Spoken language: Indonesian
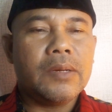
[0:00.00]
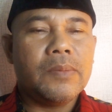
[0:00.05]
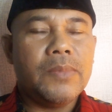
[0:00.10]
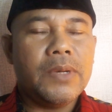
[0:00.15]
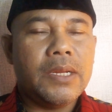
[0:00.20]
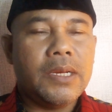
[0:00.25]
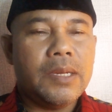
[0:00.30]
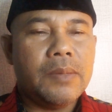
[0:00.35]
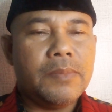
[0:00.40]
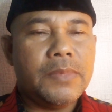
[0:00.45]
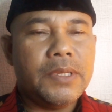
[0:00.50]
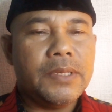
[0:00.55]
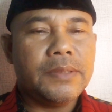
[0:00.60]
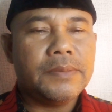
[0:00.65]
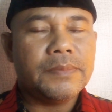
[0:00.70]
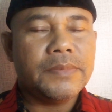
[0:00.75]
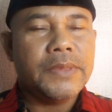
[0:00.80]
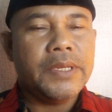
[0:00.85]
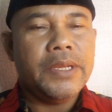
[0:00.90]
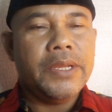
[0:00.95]
rabbal amin.
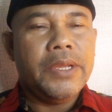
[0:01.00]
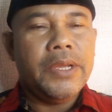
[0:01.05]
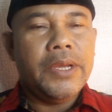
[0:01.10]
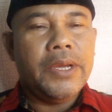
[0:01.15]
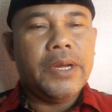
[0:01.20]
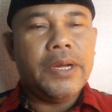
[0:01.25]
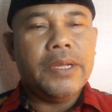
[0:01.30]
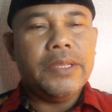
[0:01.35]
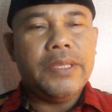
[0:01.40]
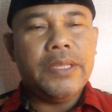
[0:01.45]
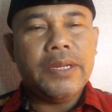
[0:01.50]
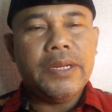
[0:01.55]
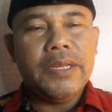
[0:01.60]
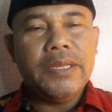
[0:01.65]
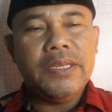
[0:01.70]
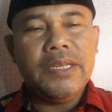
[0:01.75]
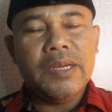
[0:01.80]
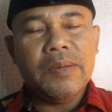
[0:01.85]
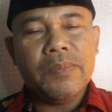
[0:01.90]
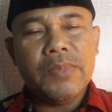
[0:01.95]

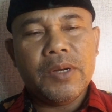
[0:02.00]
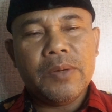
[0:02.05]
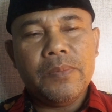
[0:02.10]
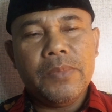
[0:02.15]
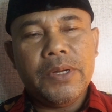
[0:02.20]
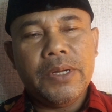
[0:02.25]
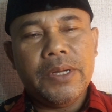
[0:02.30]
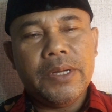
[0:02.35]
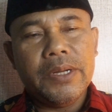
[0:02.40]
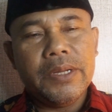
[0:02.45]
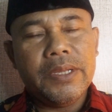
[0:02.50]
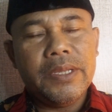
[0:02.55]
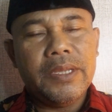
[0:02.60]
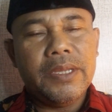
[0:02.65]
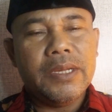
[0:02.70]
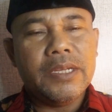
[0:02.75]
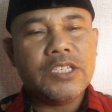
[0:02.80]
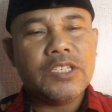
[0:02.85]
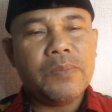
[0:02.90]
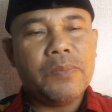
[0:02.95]
Hadirin yang
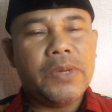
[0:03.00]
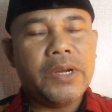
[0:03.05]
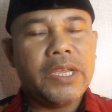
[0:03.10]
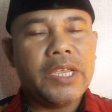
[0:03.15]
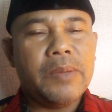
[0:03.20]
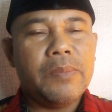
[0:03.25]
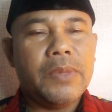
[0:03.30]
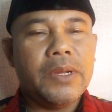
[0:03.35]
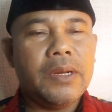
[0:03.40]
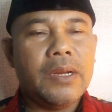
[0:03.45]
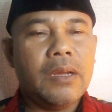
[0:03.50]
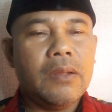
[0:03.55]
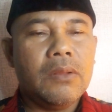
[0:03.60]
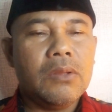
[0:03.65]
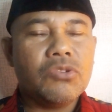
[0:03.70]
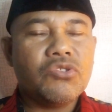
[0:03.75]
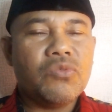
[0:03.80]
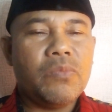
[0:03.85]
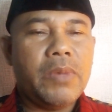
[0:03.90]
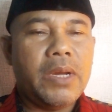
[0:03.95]
berbahagia sebagaimana
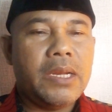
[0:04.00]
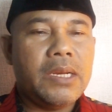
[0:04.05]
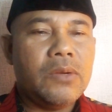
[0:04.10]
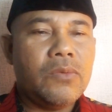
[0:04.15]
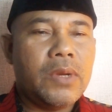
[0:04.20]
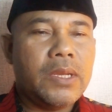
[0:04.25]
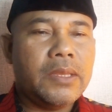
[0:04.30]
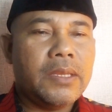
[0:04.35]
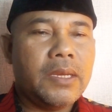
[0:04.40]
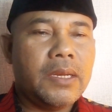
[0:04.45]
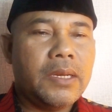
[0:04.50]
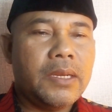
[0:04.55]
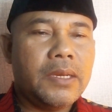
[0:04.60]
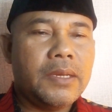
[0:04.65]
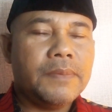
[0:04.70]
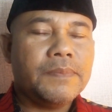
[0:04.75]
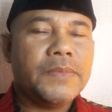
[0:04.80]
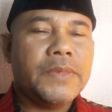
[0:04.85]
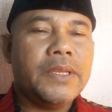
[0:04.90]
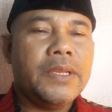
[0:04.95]
Allah Subhanahu wa
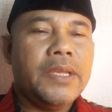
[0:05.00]
taala